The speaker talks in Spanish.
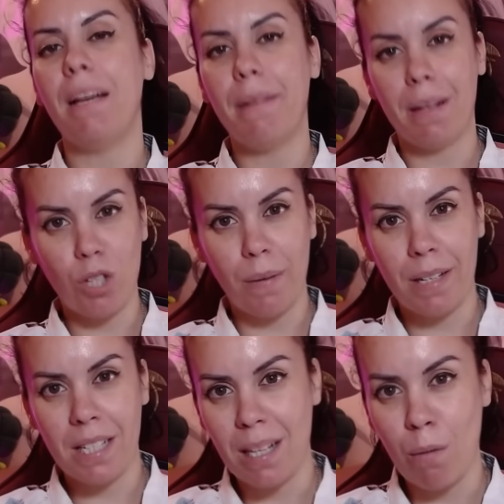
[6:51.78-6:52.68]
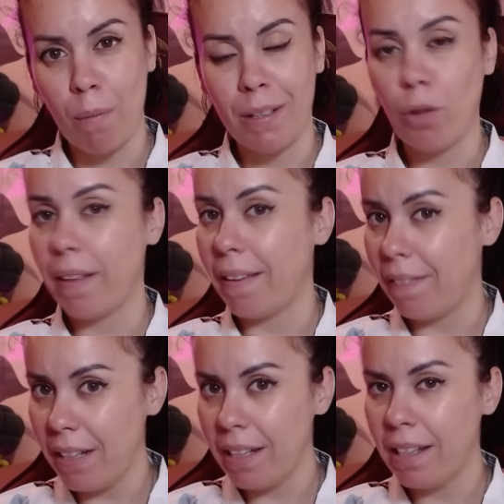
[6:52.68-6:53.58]
veremos a ver si es el momento de
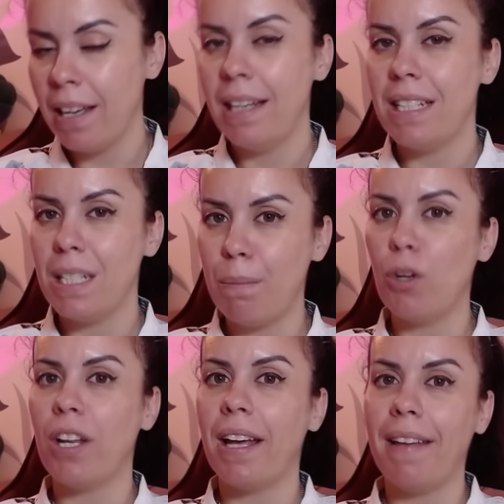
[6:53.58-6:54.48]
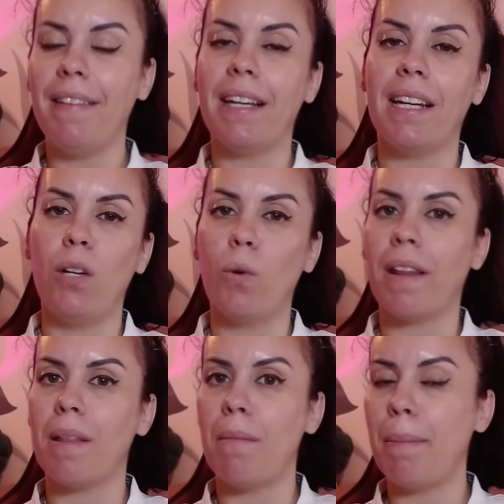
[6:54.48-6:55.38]
Hendrik, si pone a Hendrik en el
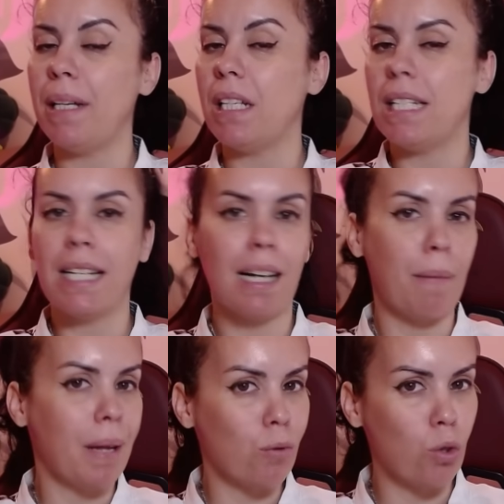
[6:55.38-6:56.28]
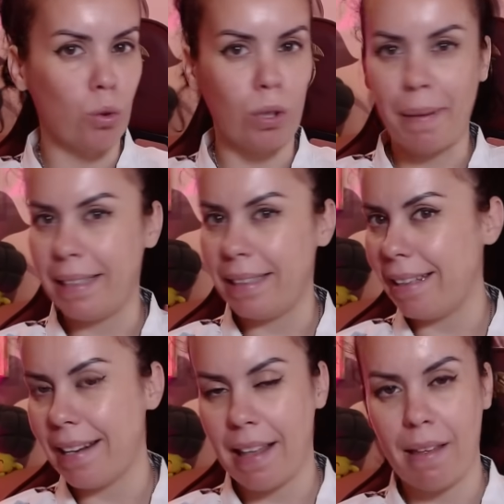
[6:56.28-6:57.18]
lugar de Mbappé sin cambiar
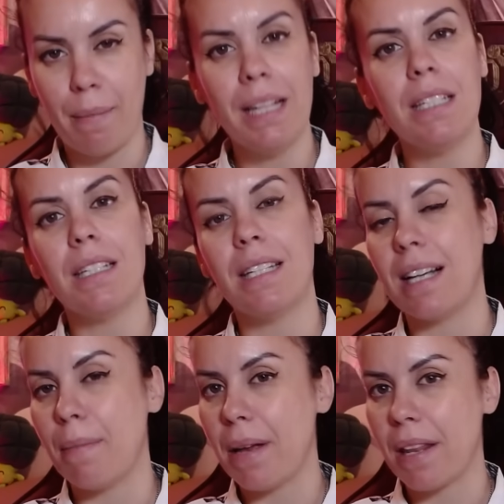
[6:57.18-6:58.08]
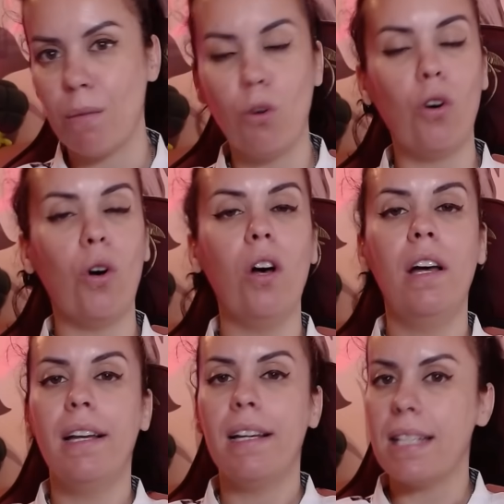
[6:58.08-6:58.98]
absolutamente nada más, sin cambiar dibujo,
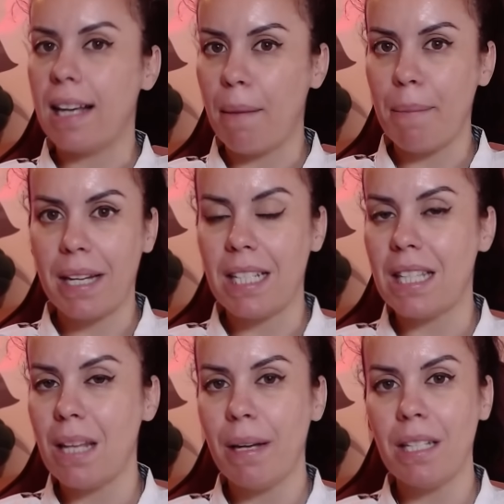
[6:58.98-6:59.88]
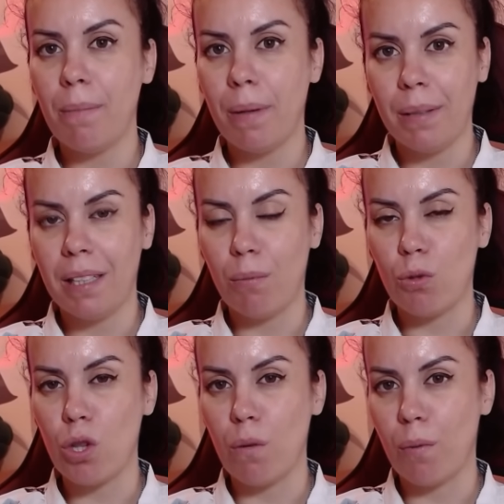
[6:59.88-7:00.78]
sin cambiar sistema, simplemente
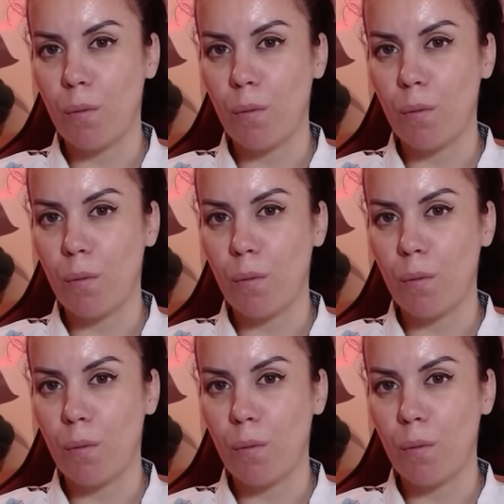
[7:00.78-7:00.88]
posición por